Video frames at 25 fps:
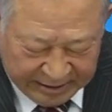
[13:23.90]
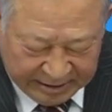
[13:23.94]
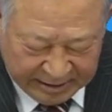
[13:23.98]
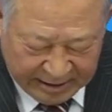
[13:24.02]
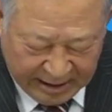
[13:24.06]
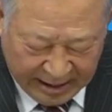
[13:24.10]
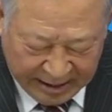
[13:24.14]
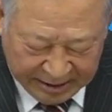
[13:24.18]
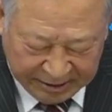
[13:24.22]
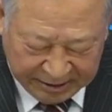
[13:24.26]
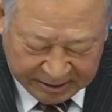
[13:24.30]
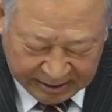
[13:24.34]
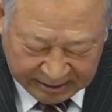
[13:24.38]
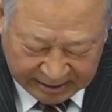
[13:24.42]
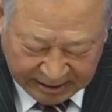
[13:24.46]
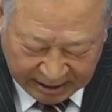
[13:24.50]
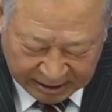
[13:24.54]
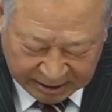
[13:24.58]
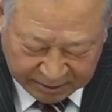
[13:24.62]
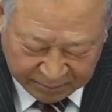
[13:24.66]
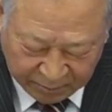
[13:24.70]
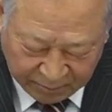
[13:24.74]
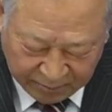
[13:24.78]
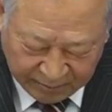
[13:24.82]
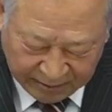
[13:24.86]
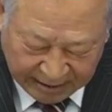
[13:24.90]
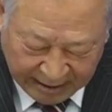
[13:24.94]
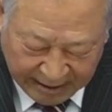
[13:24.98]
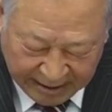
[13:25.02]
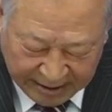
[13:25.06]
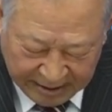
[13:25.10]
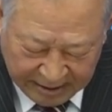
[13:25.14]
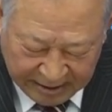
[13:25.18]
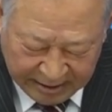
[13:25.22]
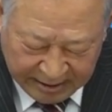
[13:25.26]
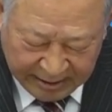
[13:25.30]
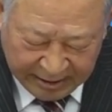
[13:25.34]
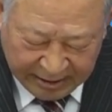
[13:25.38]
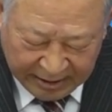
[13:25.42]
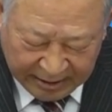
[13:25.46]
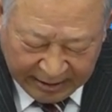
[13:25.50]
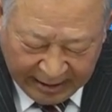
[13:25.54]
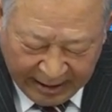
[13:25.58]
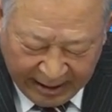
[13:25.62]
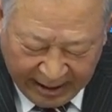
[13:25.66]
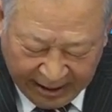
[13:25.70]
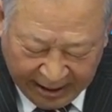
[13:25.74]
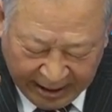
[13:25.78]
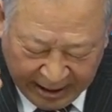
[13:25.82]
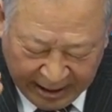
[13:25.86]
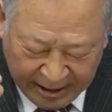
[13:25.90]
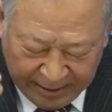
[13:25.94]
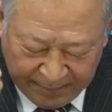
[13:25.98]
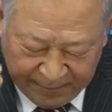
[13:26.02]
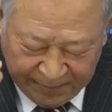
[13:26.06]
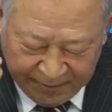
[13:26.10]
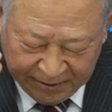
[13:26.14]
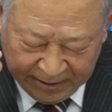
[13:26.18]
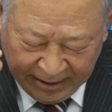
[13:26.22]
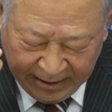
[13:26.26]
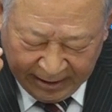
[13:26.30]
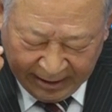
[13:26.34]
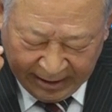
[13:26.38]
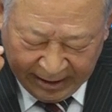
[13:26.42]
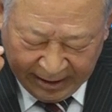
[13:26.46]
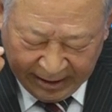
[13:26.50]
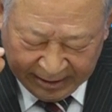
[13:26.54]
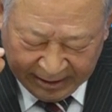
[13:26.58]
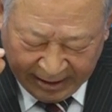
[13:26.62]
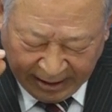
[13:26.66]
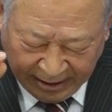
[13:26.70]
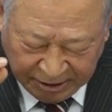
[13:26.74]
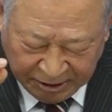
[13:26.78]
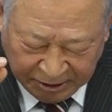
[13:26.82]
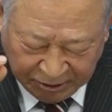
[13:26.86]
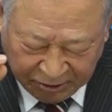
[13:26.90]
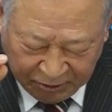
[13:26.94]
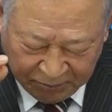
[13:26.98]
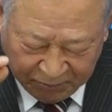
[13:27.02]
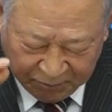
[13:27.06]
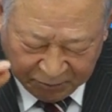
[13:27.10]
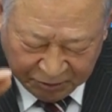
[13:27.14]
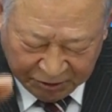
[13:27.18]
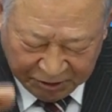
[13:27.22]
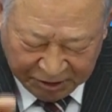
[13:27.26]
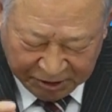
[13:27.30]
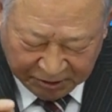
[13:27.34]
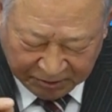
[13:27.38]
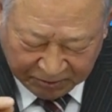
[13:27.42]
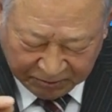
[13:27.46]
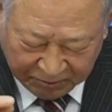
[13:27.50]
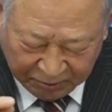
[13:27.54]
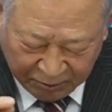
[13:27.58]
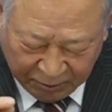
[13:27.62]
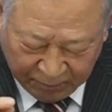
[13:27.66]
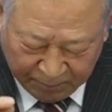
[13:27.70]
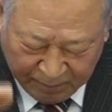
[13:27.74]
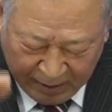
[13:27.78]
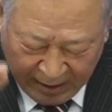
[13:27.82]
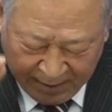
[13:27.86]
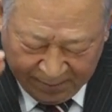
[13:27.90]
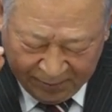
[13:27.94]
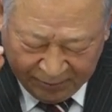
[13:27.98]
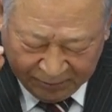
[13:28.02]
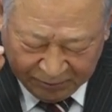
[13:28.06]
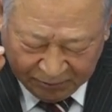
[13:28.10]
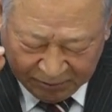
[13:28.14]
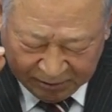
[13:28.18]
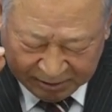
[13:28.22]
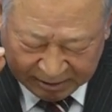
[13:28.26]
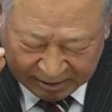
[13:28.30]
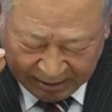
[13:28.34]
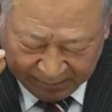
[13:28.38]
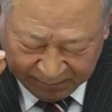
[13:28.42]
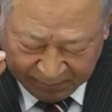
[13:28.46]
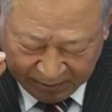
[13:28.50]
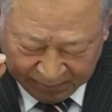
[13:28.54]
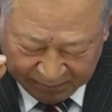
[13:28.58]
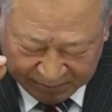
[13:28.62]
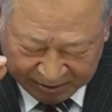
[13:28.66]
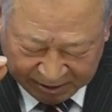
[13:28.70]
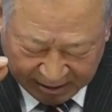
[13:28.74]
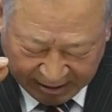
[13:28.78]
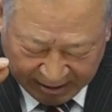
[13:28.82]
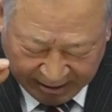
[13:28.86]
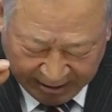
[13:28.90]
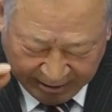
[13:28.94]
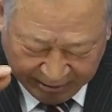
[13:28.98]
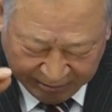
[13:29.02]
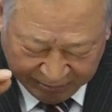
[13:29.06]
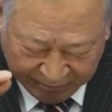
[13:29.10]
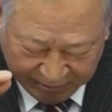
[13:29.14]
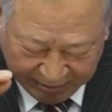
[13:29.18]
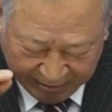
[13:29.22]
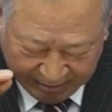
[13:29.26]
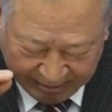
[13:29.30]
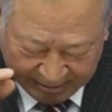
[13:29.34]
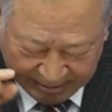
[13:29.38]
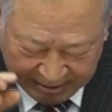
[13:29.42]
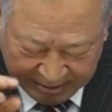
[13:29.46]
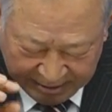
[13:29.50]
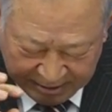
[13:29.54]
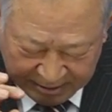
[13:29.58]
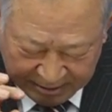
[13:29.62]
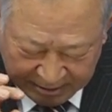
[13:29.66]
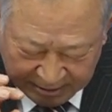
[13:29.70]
자, 2절 다시 봅니다. 내 하나님이여 내가 낮에도 부르짖고 밤에도 잠잠치 아니하오니